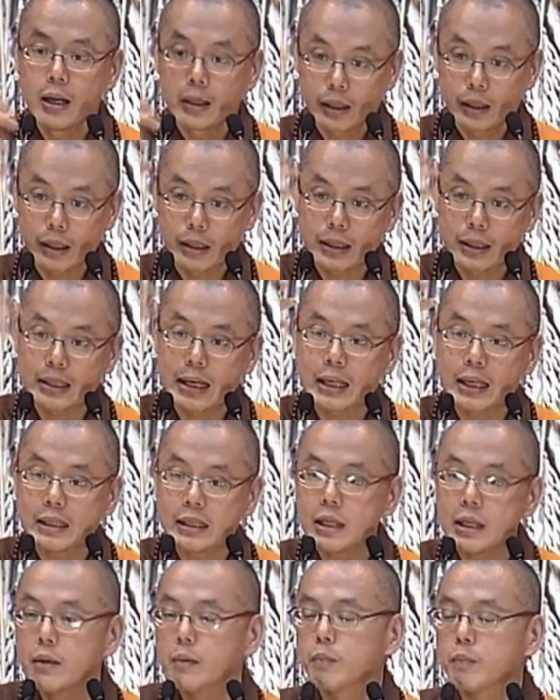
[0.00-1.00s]
你是在
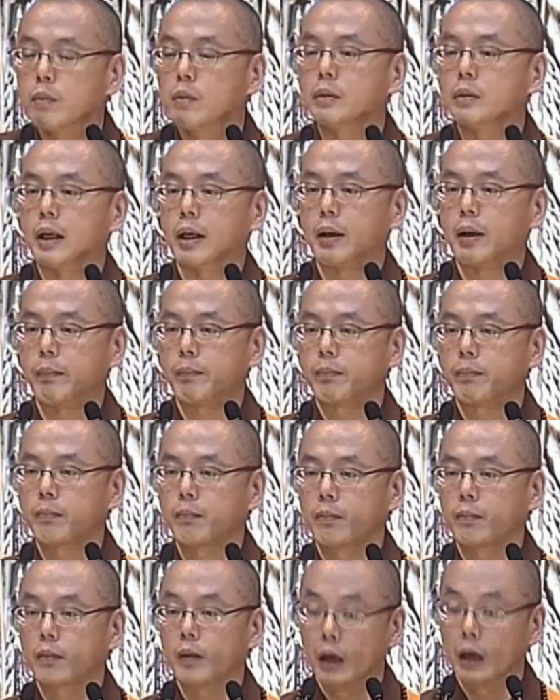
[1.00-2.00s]
进步的，
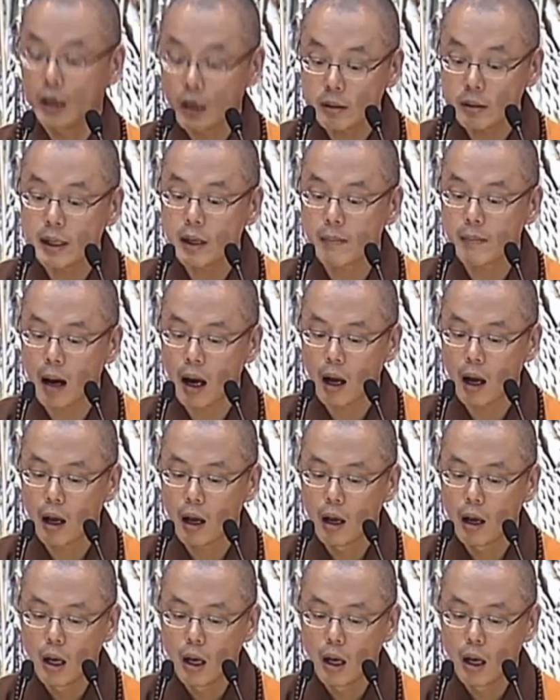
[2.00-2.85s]
了解吗？